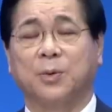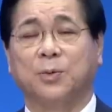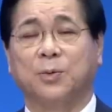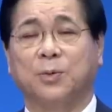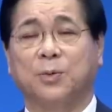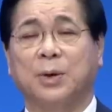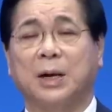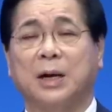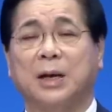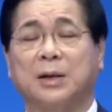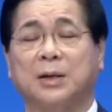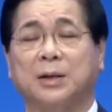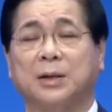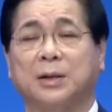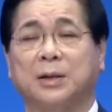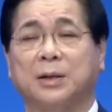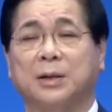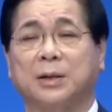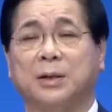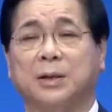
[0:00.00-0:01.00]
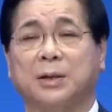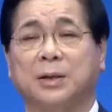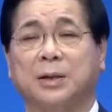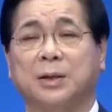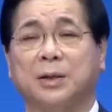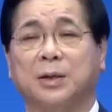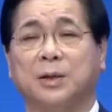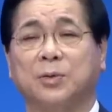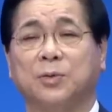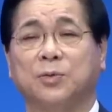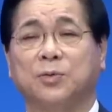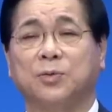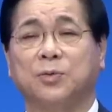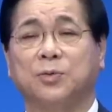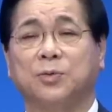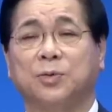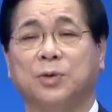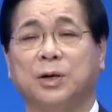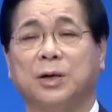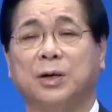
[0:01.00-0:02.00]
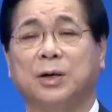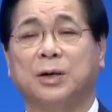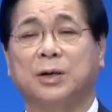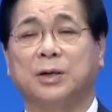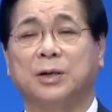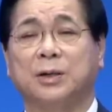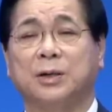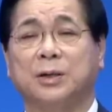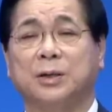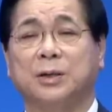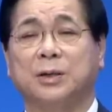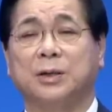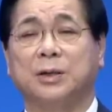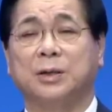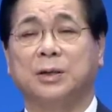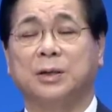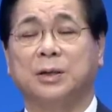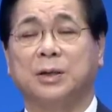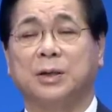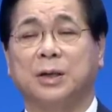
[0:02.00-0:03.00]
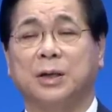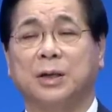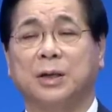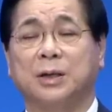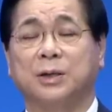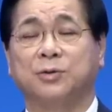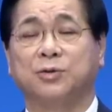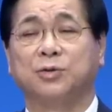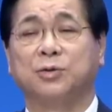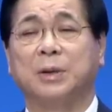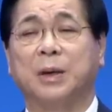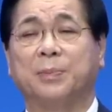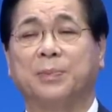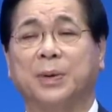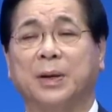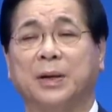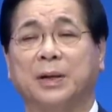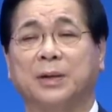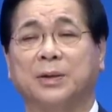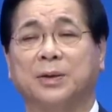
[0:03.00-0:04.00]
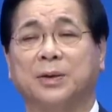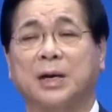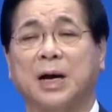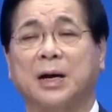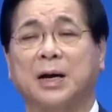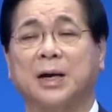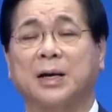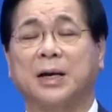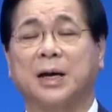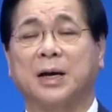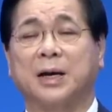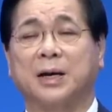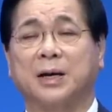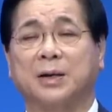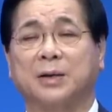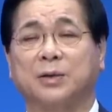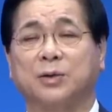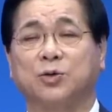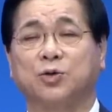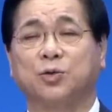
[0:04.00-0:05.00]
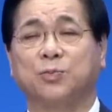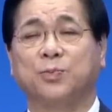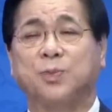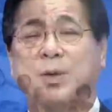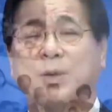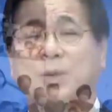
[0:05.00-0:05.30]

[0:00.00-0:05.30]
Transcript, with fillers: 환란은 우리를 주님 앞에 더 가까이 나가게 하는 축복의